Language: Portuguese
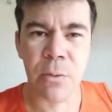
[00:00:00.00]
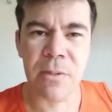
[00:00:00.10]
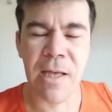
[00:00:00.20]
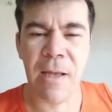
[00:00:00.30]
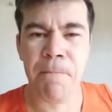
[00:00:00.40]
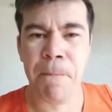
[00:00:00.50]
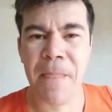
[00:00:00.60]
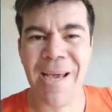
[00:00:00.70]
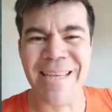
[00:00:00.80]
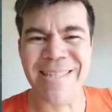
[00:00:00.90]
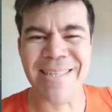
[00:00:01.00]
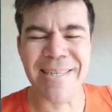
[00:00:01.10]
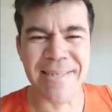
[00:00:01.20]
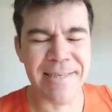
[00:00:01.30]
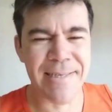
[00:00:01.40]
ajudar a
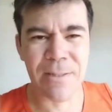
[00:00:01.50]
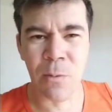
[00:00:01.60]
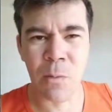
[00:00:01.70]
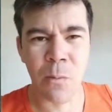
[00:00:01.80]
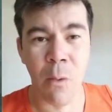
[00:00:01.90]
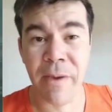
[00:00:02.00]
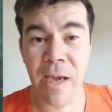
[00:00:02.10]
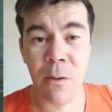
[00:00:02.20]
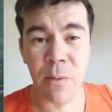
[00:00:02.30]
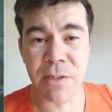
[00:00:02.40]
adquirir com qualquer